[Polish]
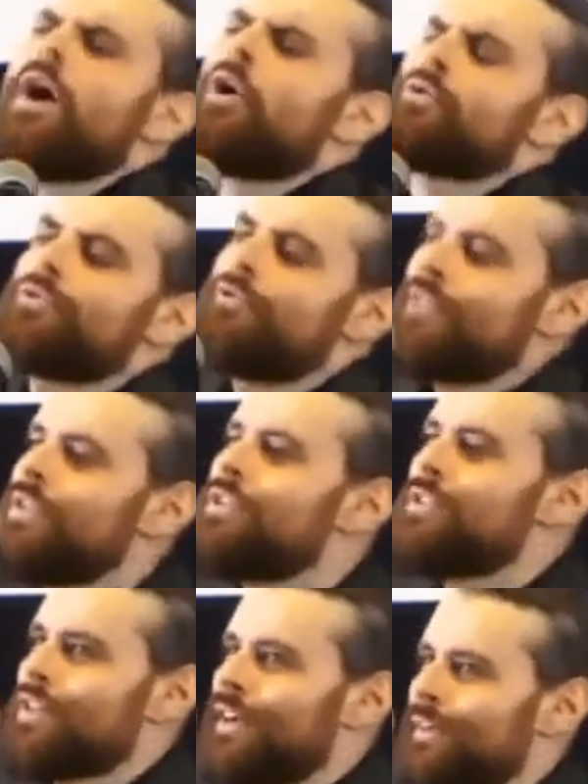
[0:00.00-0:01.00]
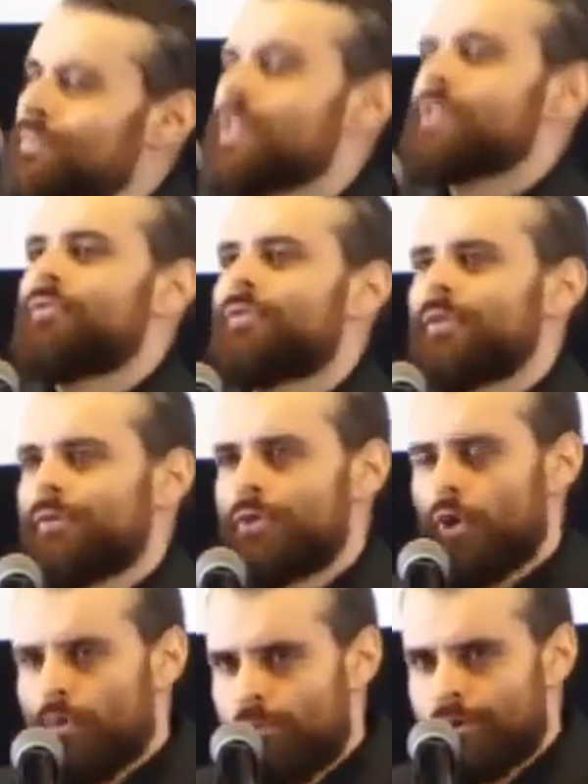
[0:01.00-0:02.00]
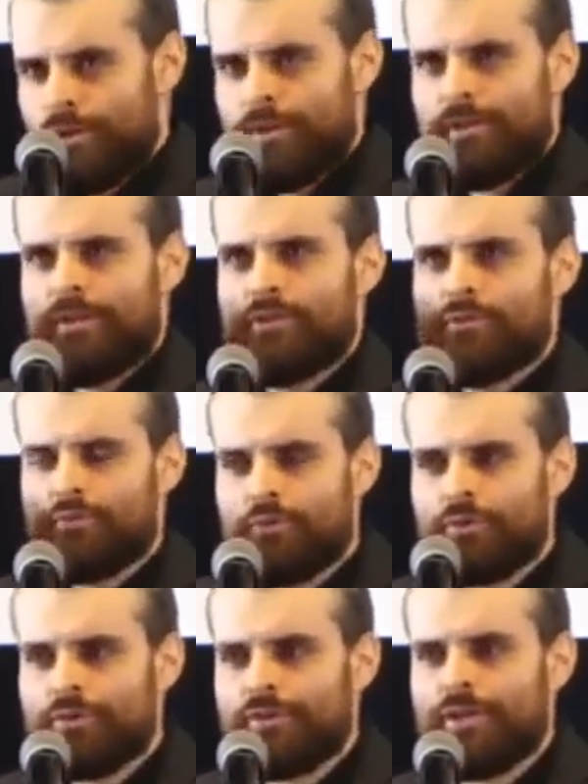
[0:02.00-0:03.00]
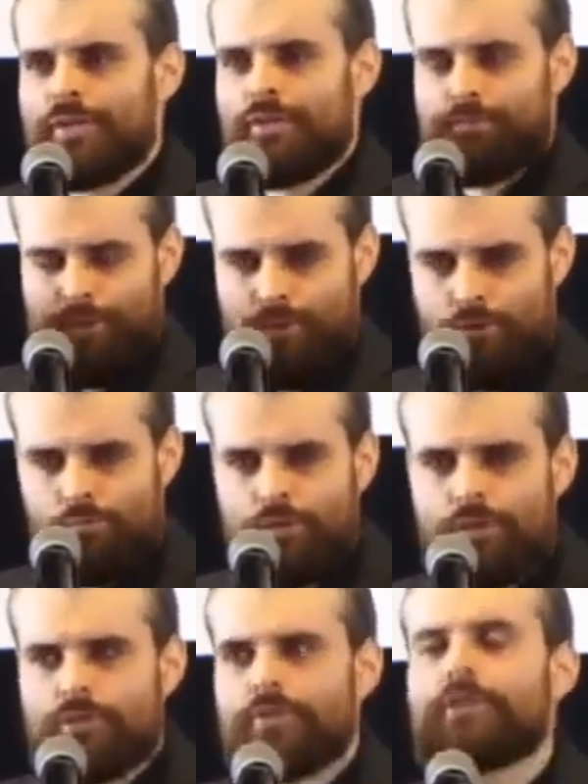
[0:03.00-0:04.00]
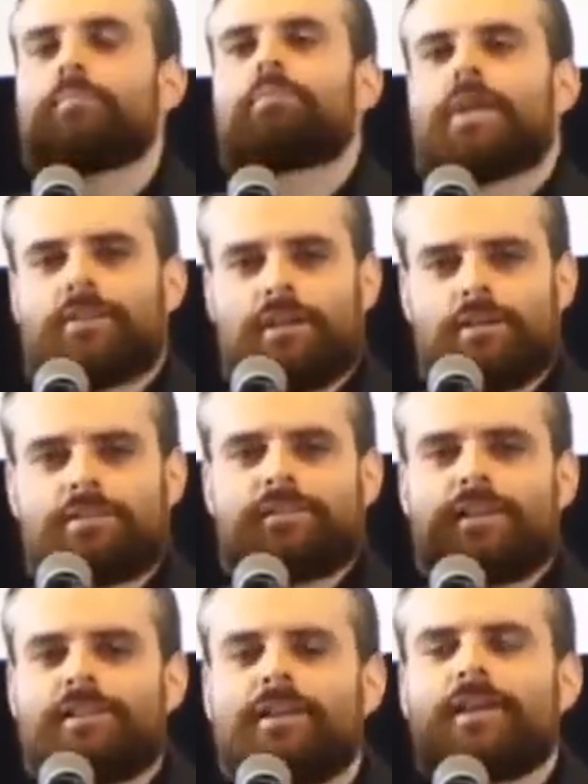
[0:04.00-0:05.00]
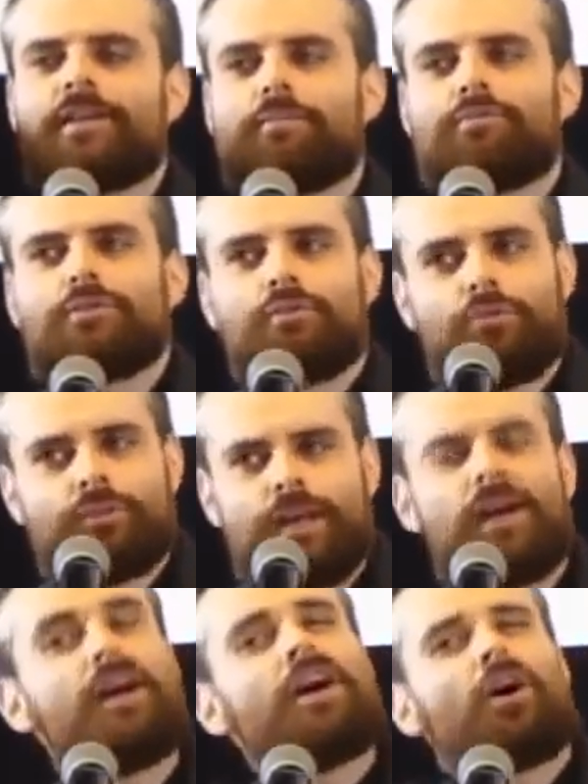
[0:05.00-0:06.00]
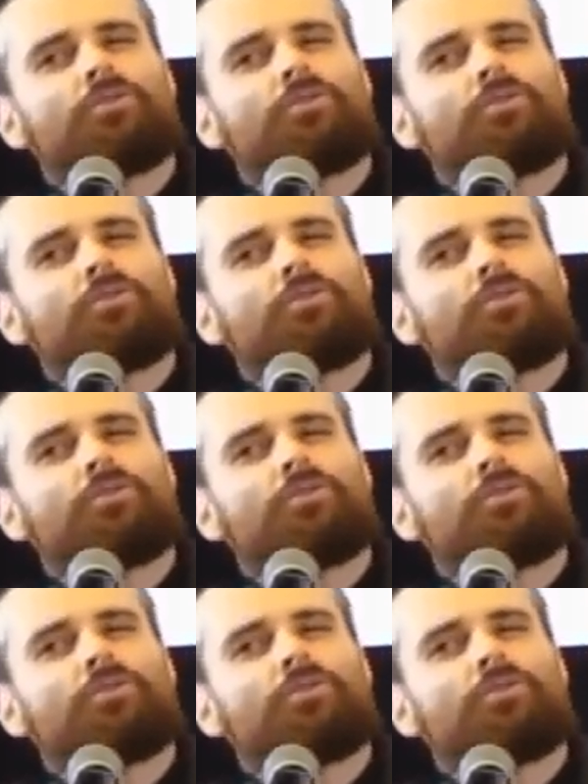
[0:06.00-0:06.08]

Oczywiście w dobrych i słusznych i wspaniałomyślnych planach Stalina i Kim Jong-una